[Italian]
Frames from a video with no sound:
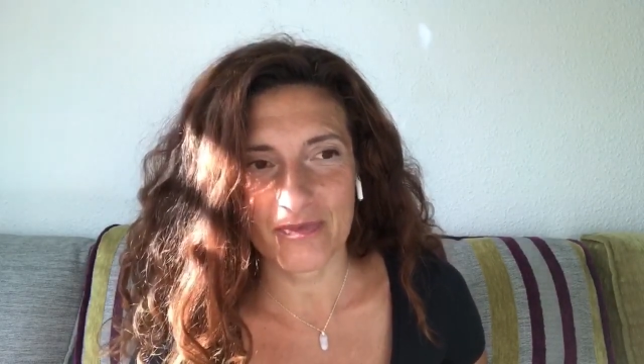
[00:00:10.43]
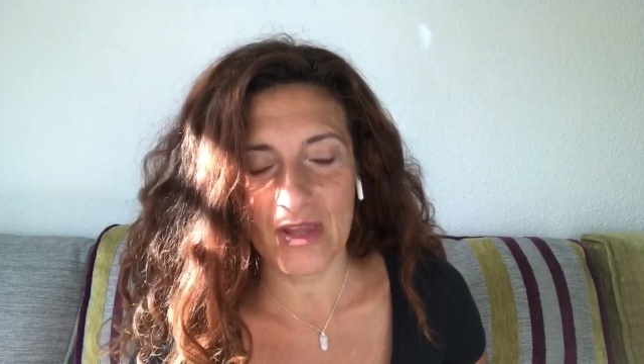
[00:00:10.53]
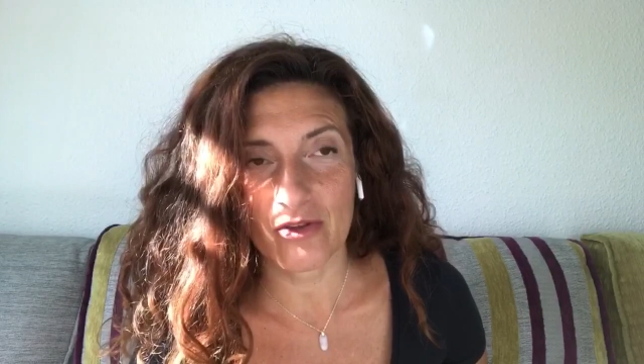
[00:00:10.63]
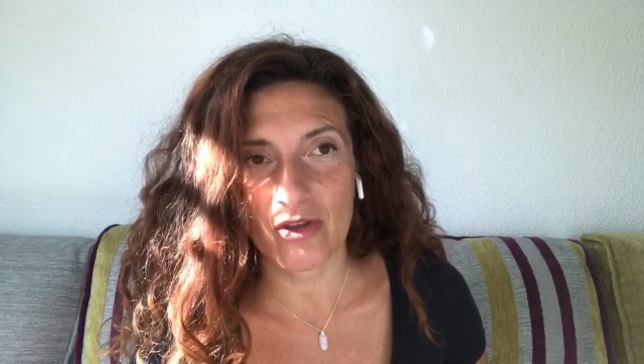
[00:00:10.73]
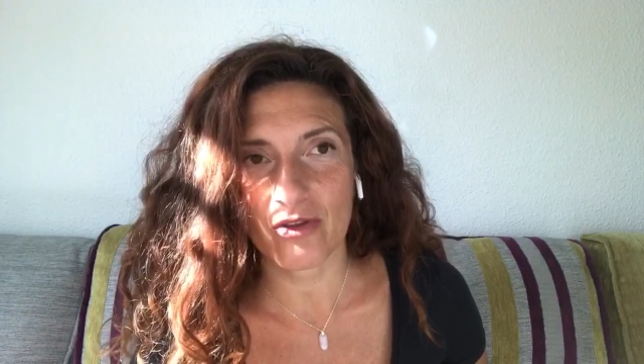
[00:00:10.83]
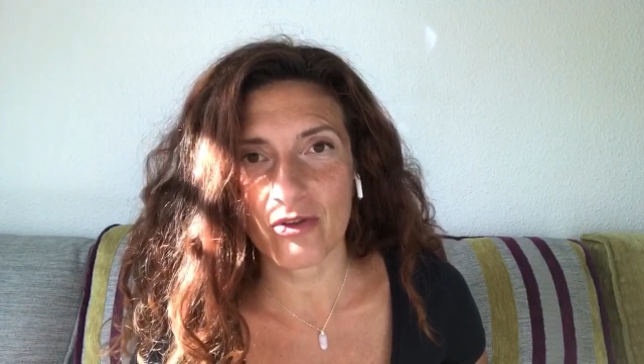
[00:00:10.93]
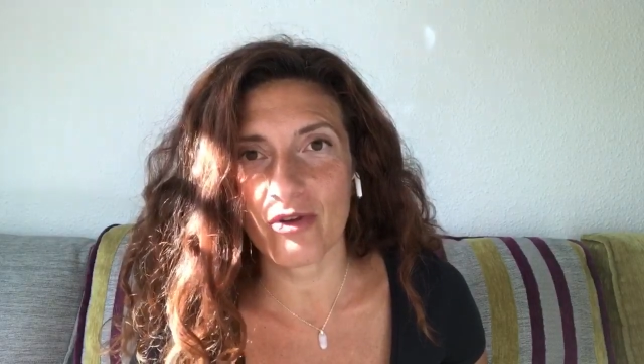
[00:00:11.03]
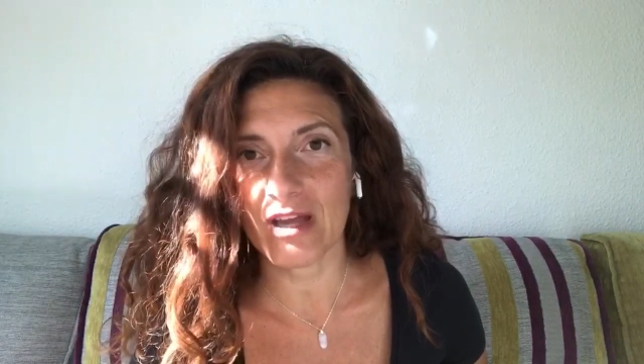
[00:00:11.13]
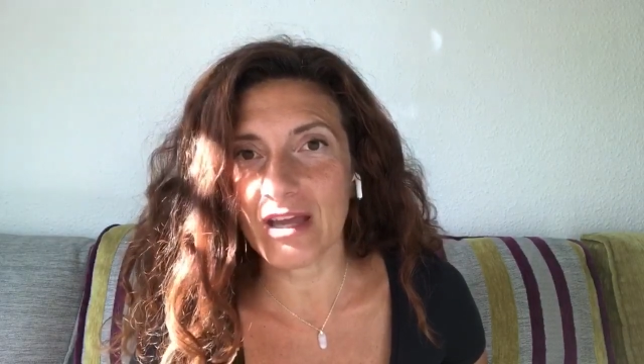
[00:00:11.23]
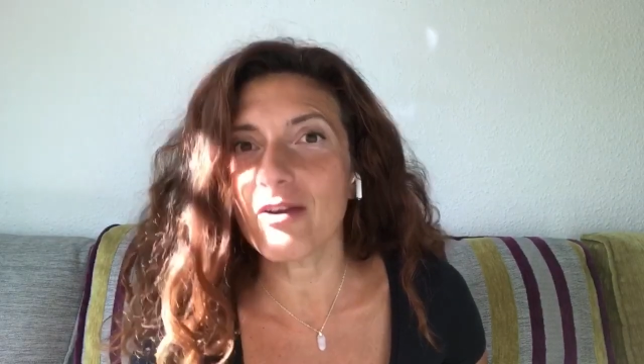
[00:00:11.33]
E ho detto
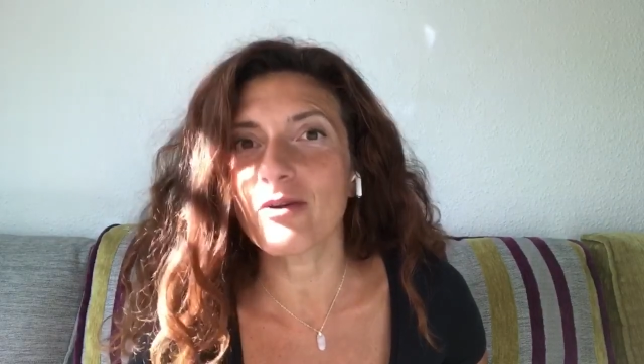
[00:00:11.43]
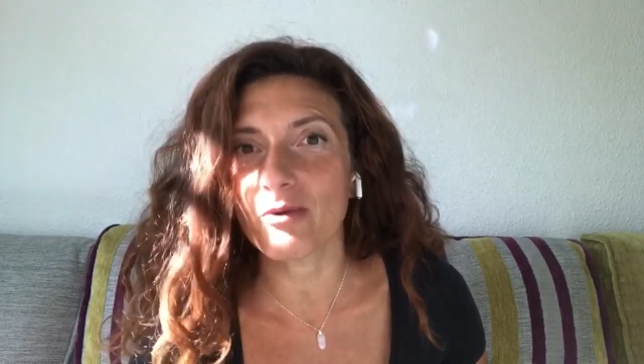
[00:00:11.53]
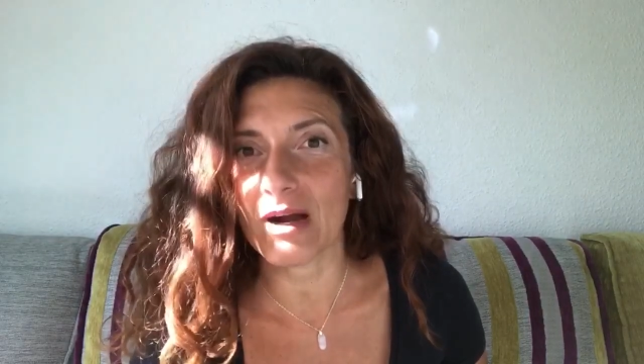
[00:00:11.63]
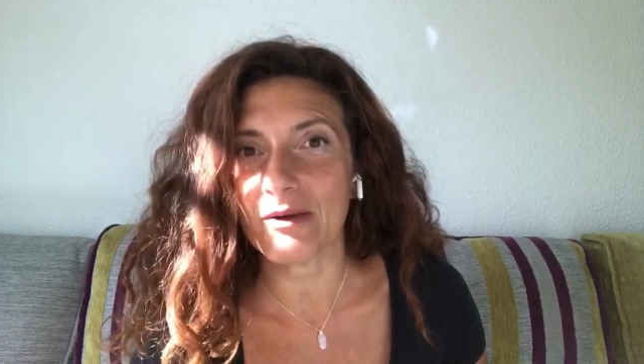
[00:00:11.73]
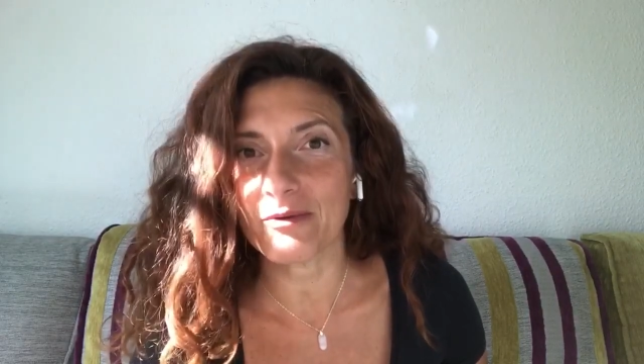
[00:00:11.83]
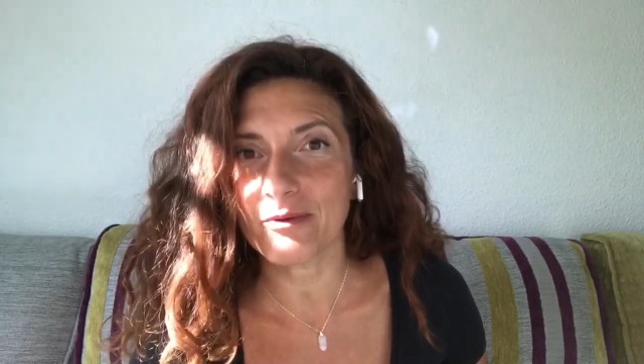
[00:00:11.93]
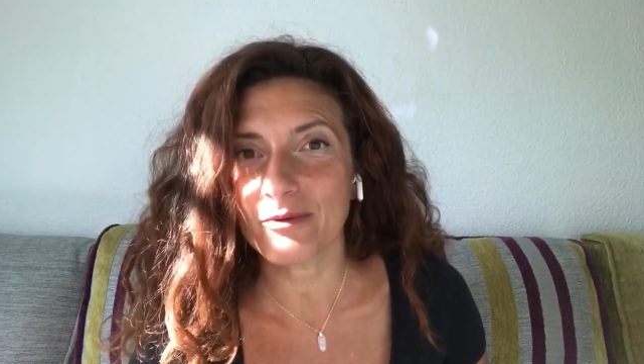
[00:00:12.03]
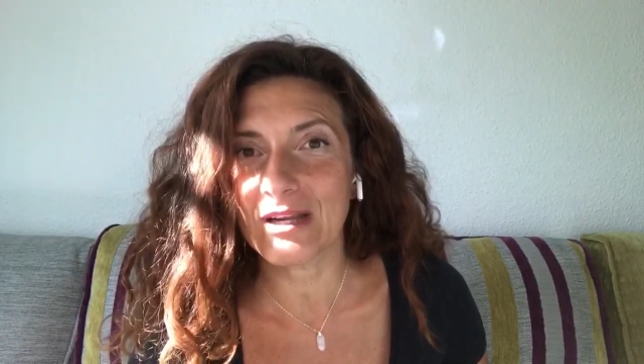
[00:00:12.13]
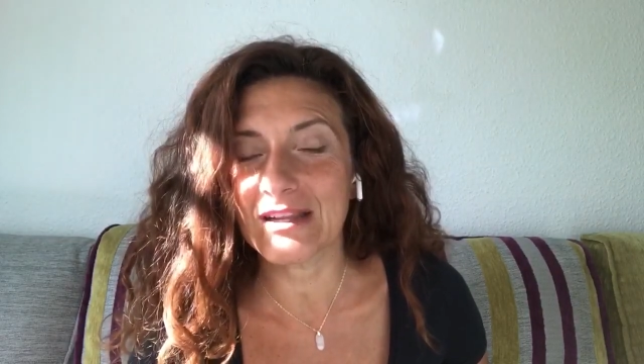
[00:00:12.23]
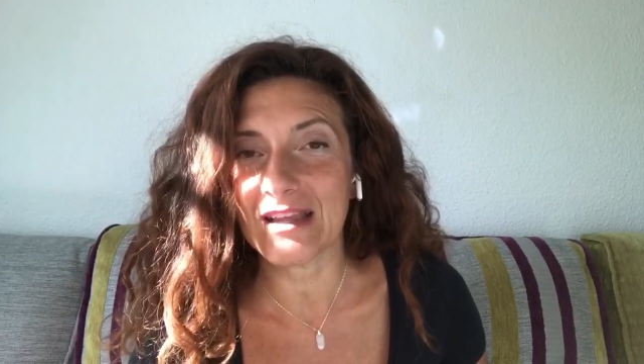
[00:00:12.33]
ecco qua
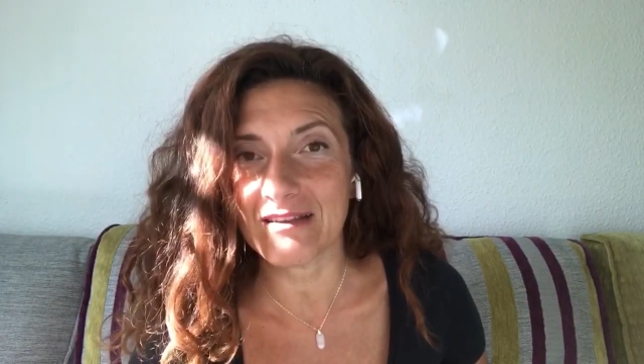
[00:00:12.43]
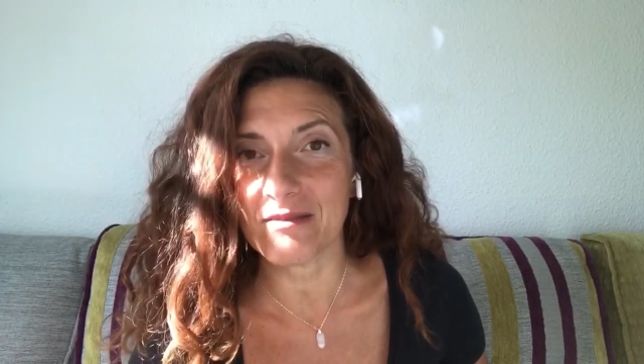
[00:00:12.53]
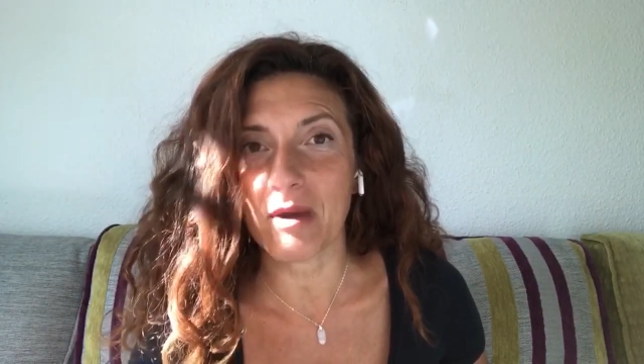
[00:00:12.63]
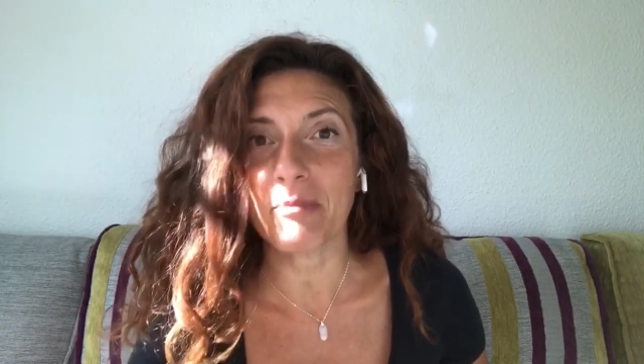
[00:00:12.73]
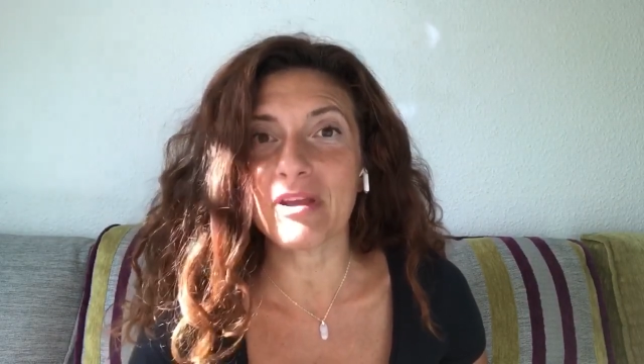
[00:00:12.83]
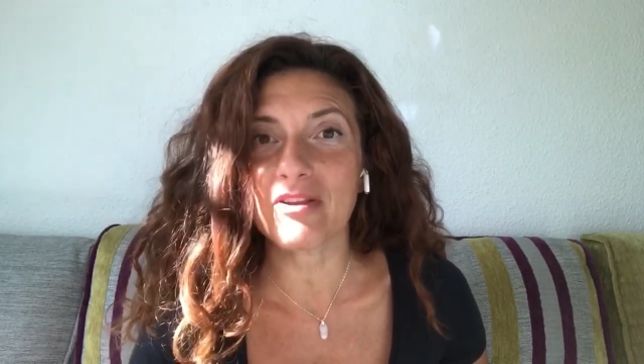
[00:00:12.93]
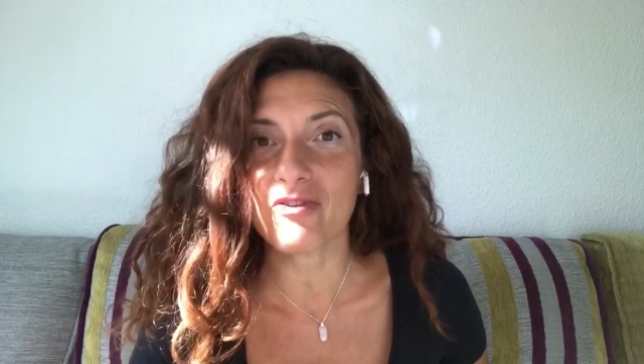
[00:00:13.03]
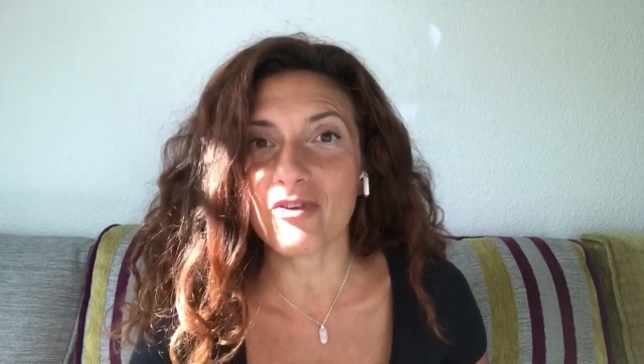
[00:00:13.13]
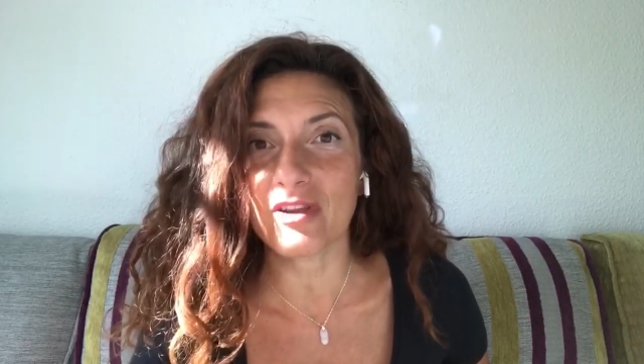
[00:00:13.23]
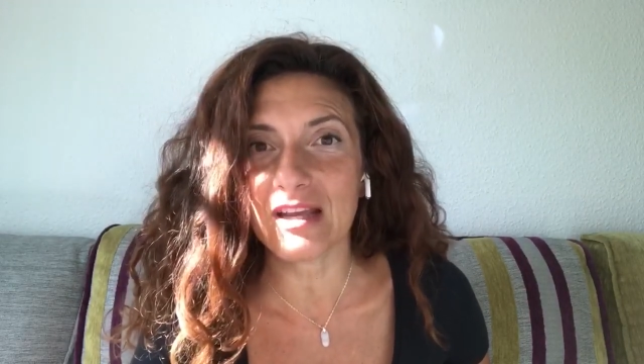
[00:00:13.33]
un'ennesima
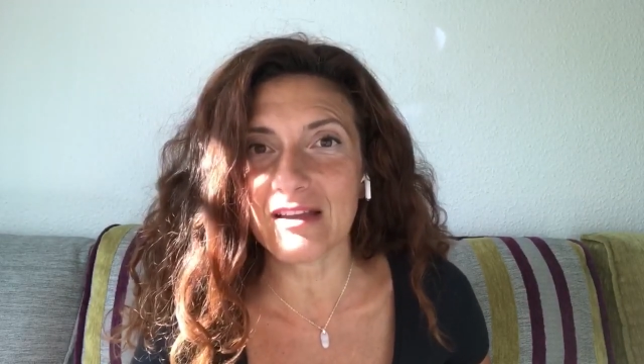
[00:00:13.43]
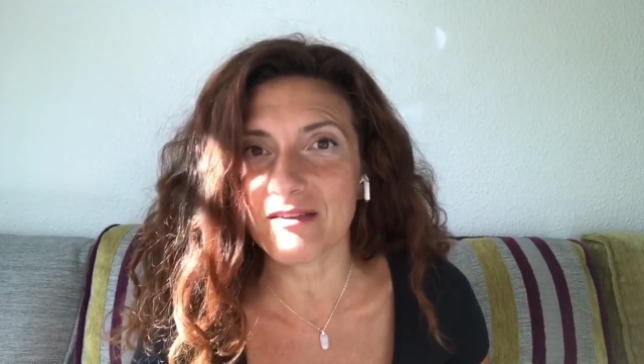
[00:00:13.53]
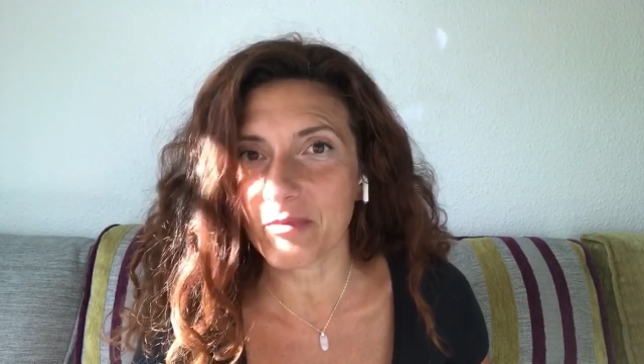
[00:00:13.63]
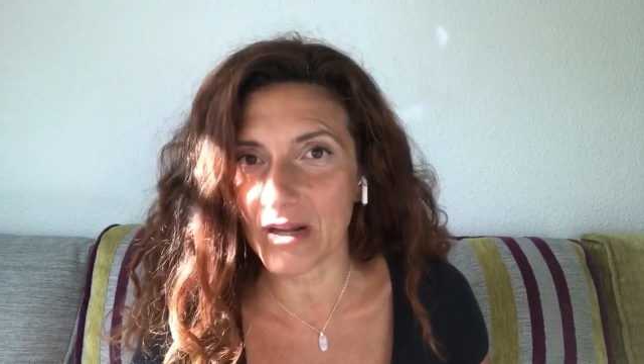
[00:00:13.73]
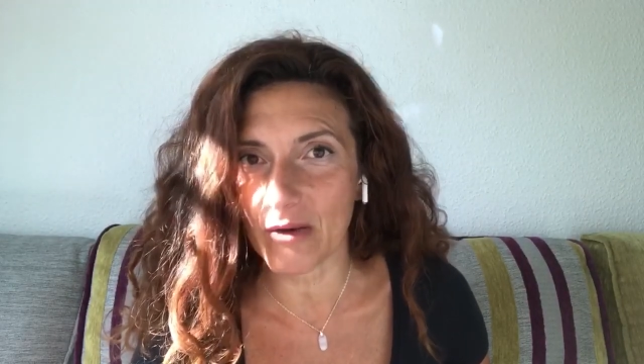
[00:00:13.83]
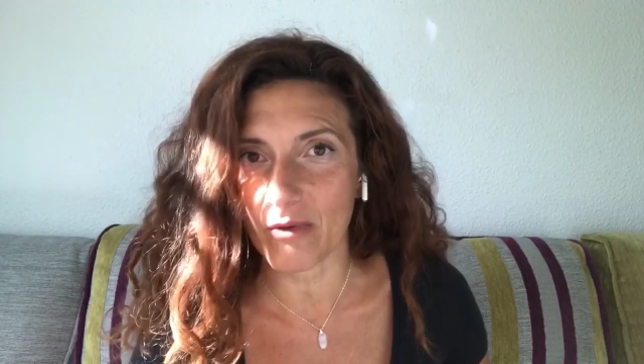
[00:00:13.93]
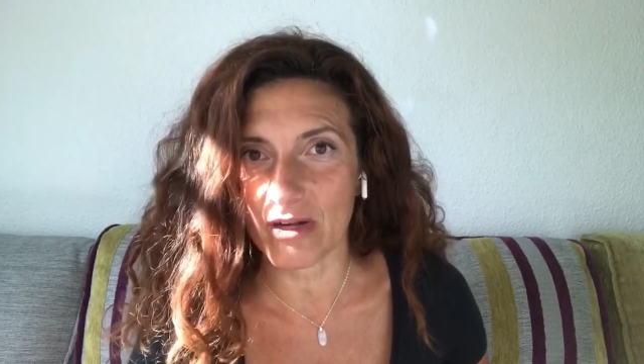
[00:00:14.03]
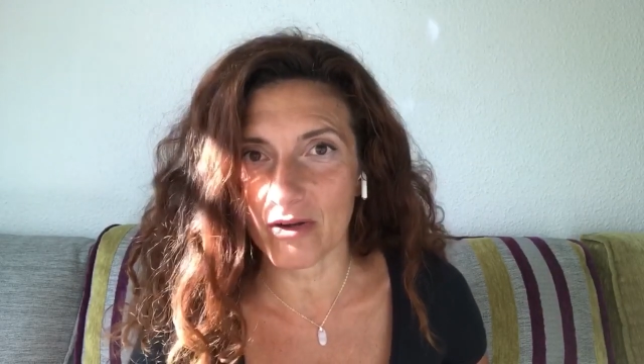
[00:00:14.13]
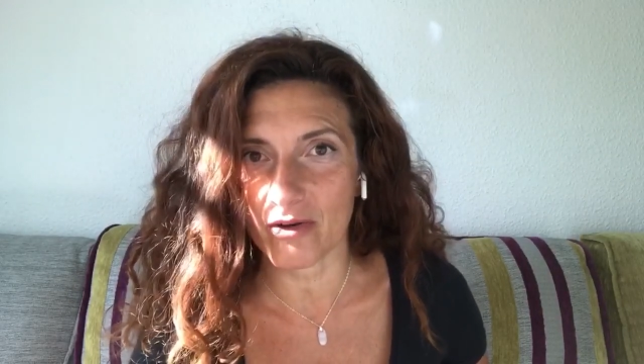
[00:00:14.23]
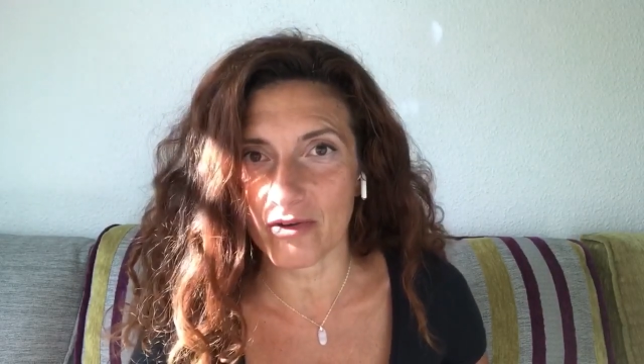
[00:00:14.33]
persona che spera
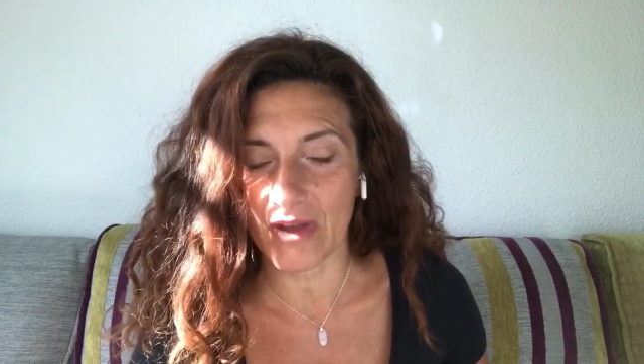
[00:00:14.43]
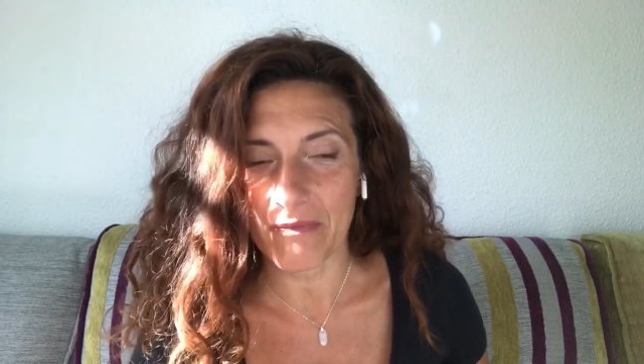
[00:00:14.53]
qualcosa.